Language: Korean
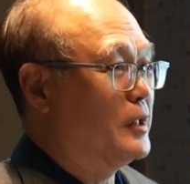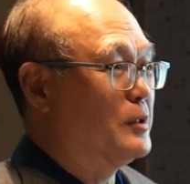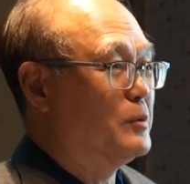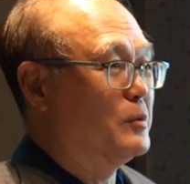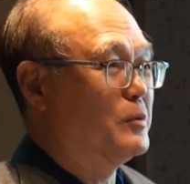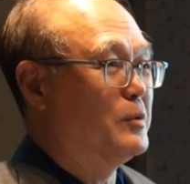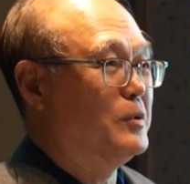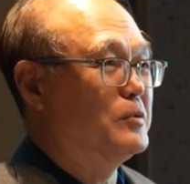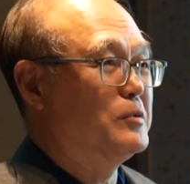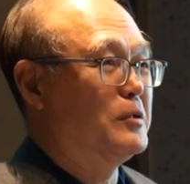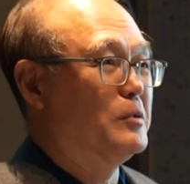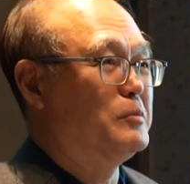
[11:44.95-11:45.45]
해놓은
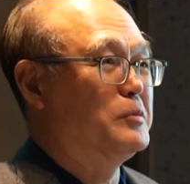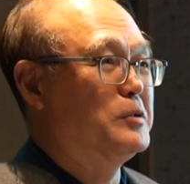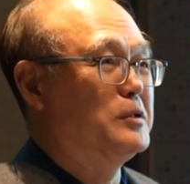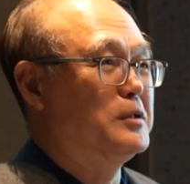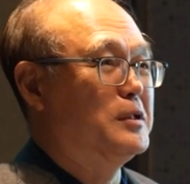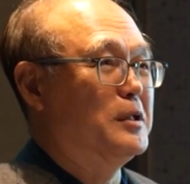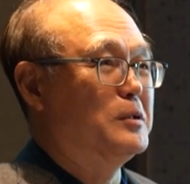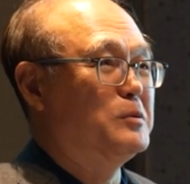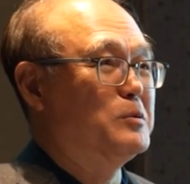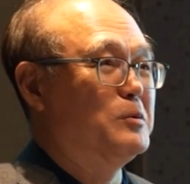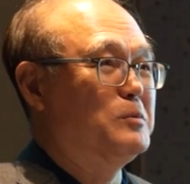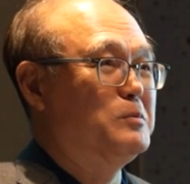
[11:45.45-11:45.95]
건 너무
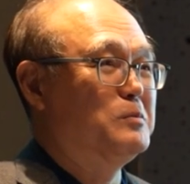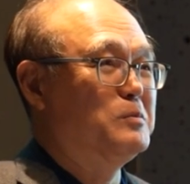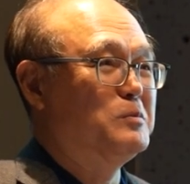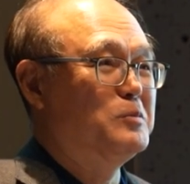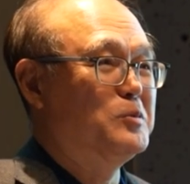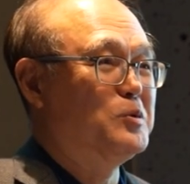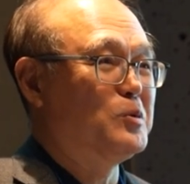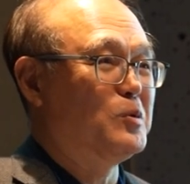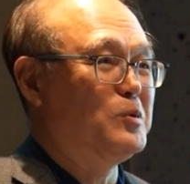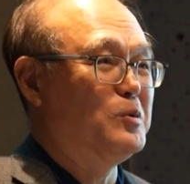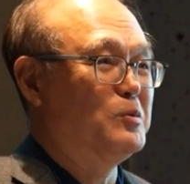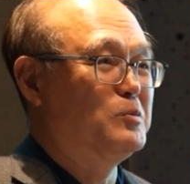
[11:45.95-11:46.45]
이제 좀
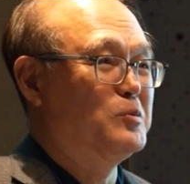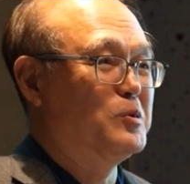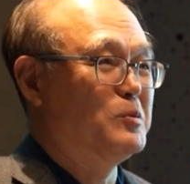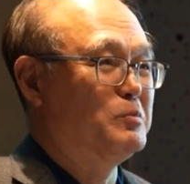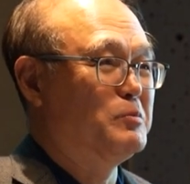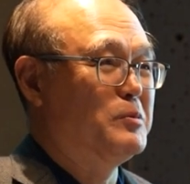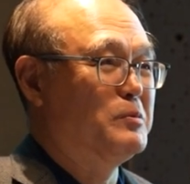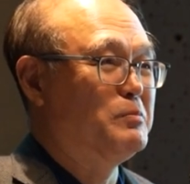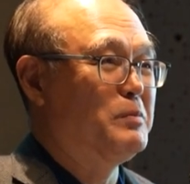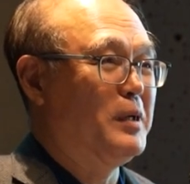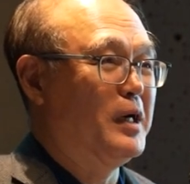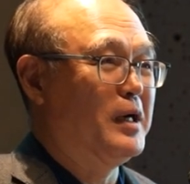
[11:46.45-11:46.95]
조금 좀
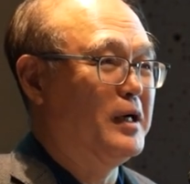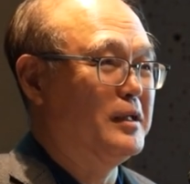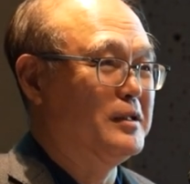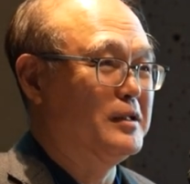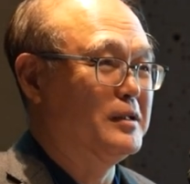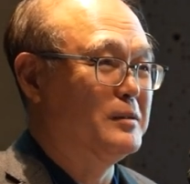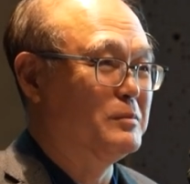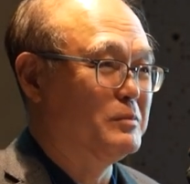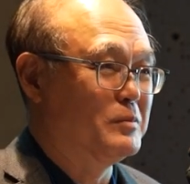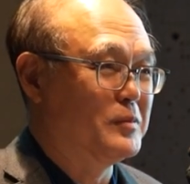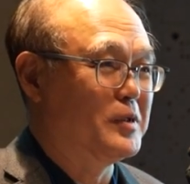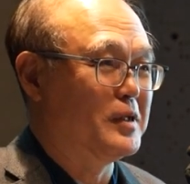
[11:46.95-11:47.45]

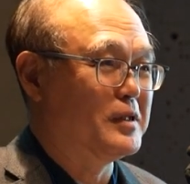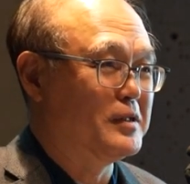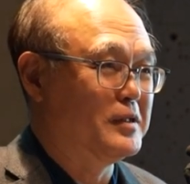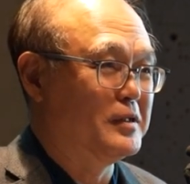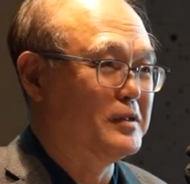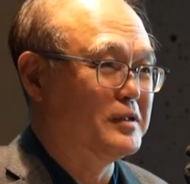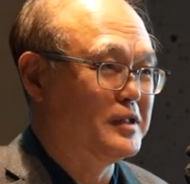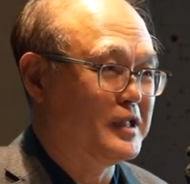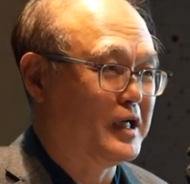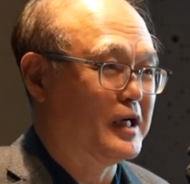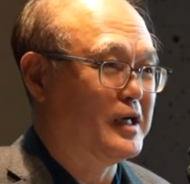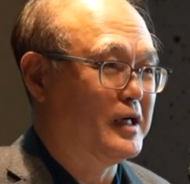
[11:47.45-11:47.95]
민망한 뭐
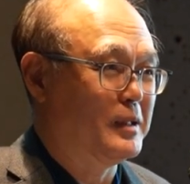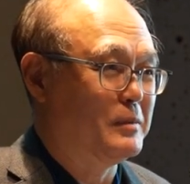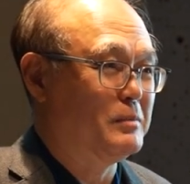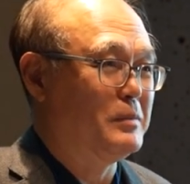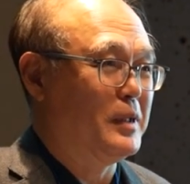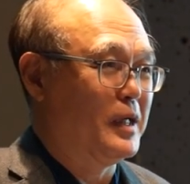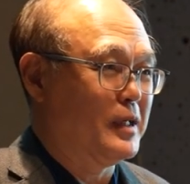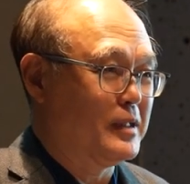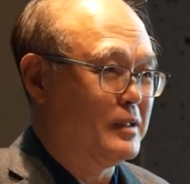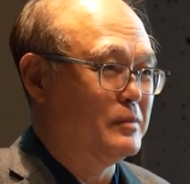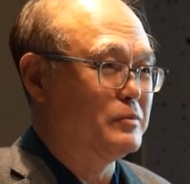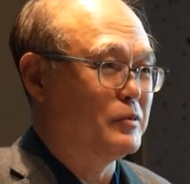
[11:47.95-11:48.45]
그 자랑
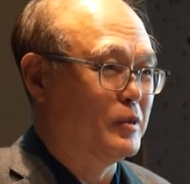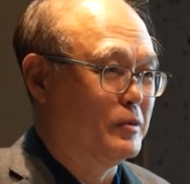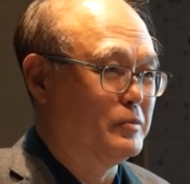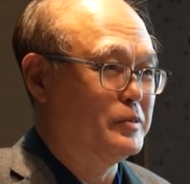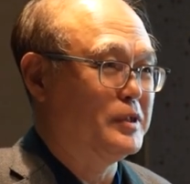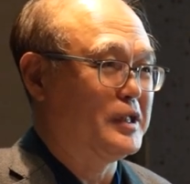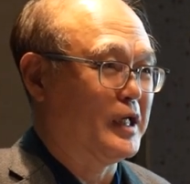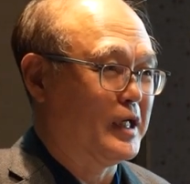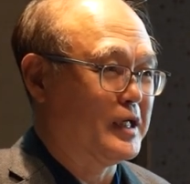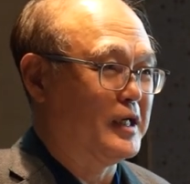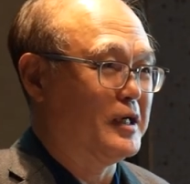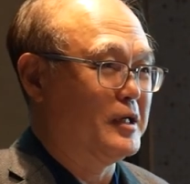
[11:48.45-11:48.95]
막 너무
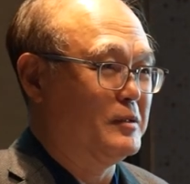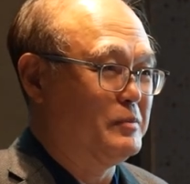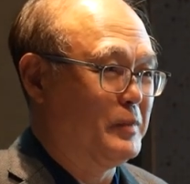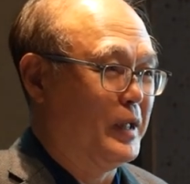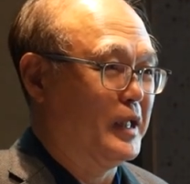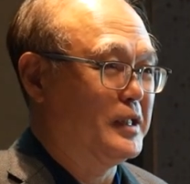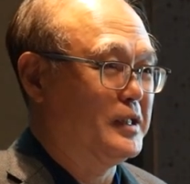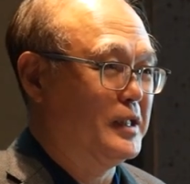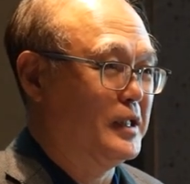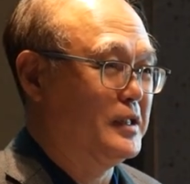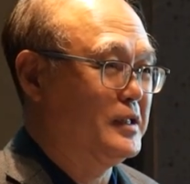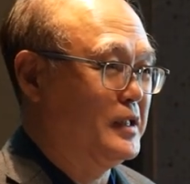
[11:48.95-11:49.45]
자랑을
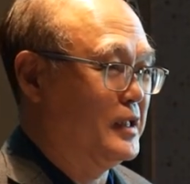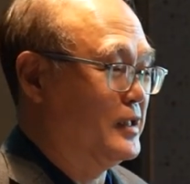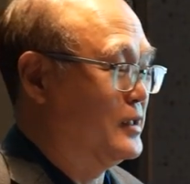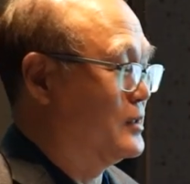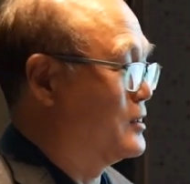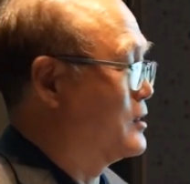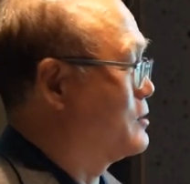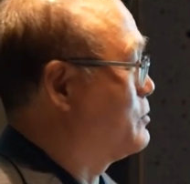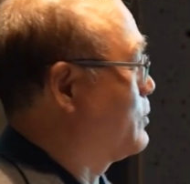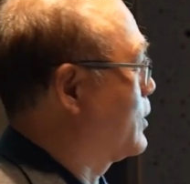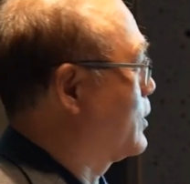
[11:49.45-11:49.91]
많이 한 얘기들이